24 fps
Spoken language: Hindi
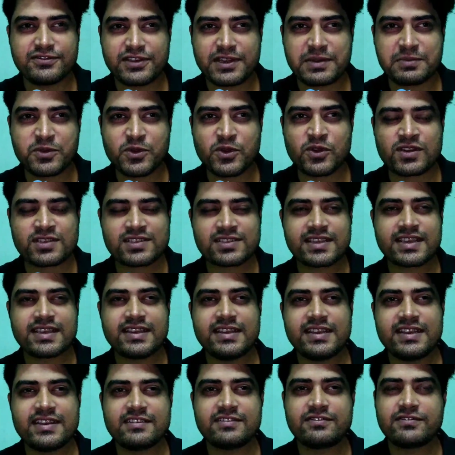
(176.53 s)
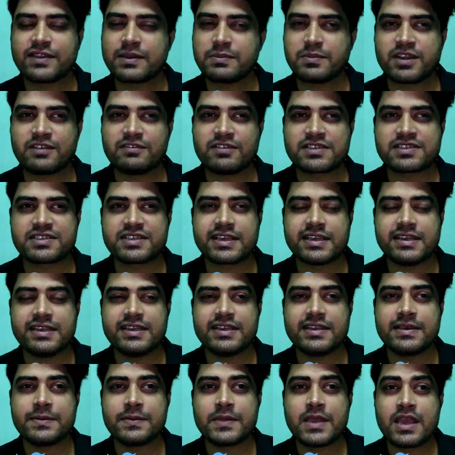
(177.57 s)
फिल्म uh, गोअर्स के लिए फिल्म लवर्स के
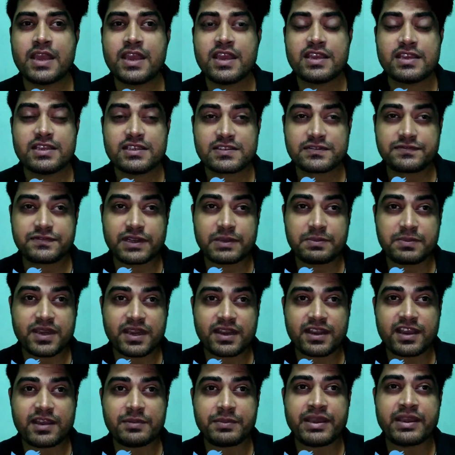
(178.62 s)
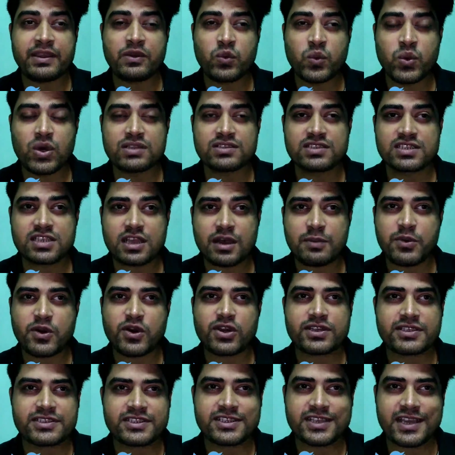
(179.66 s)
लिए इस फिल्म का नाम है वंस
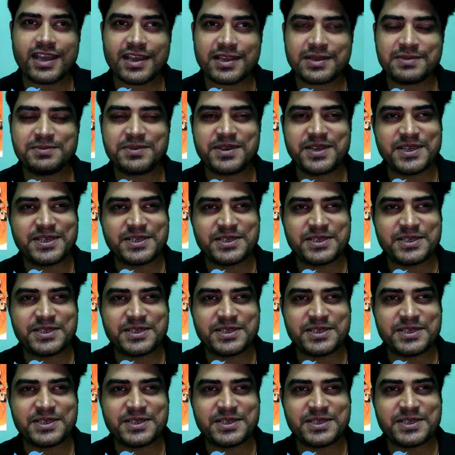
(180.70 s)
अपॉन अ टाइम